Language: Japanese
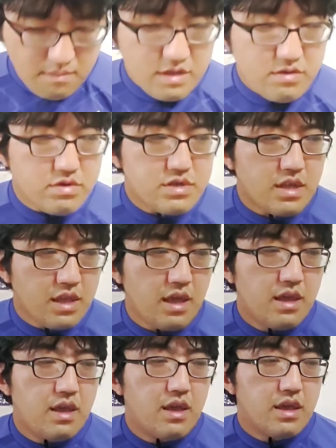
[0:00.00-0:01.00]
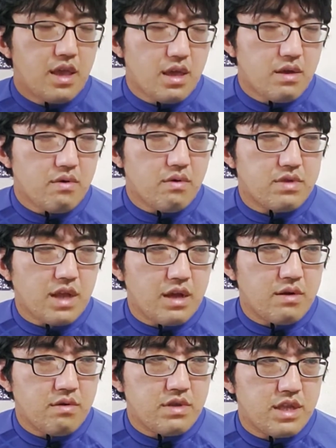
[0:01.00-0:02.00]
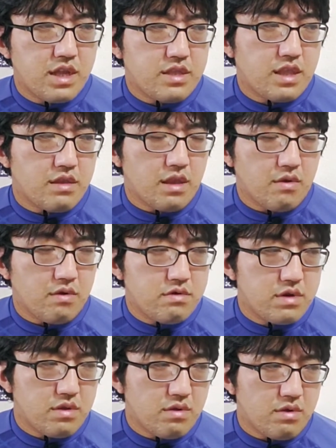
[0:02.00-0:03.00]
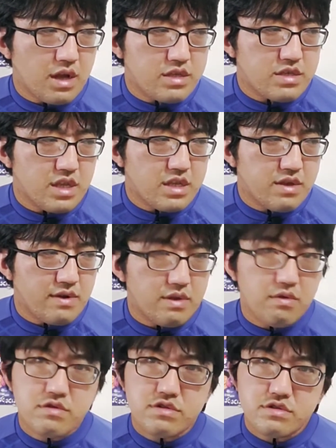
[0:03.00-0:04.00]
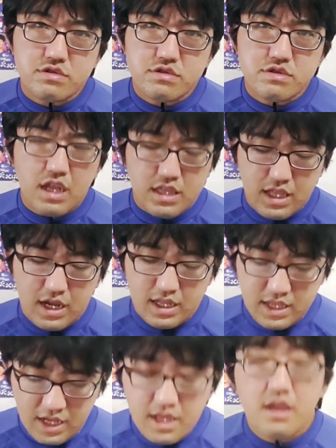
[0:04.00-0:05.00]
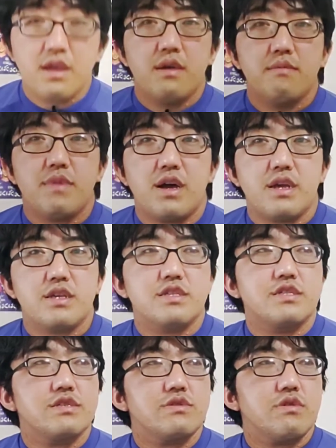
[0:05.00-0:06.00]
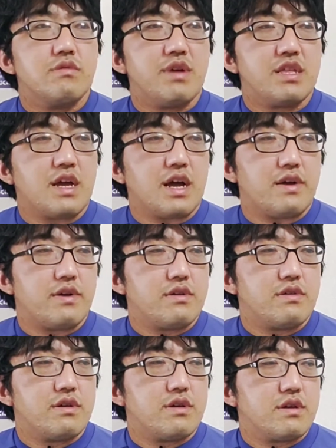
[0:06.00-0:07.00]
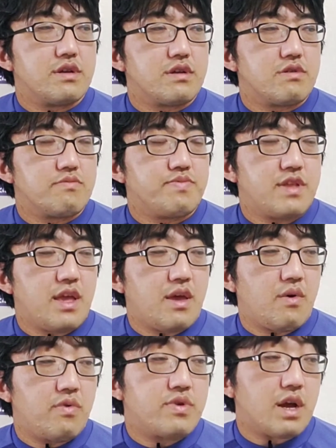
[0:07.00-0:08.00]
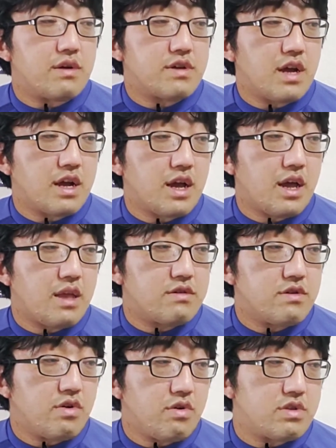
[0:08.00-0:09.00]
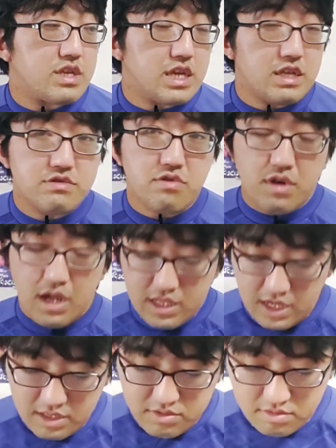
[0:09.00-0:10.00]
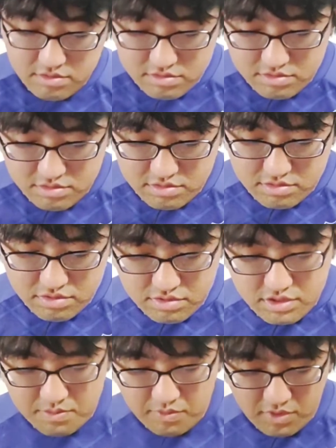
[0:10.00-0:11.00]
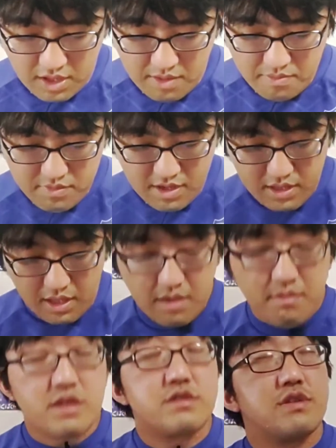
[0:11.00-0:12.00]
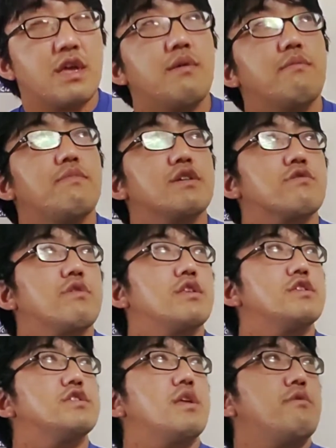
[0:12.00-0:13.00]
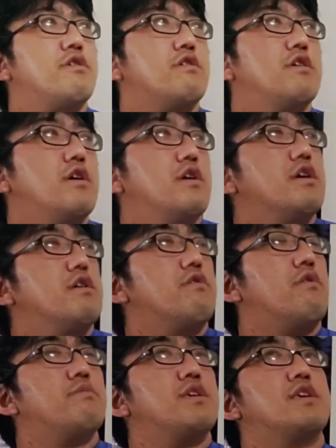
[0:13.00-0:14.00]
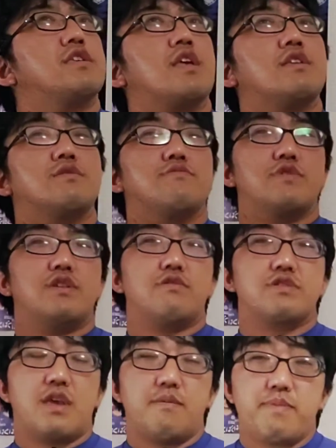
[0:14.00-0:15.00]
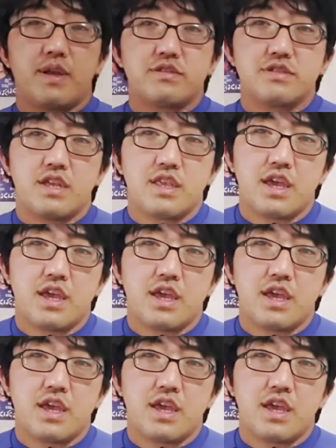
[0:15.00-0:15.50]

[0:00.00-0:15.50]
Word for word: まあ、そしてね、結構団子になってんで、6位との勝ち点差は6だったかな。まあ一応まだプレーオフがうかがえる方にいるのかなというふうにもね、見えてきますね。まあ、それにしても、近江久しぶりの先発で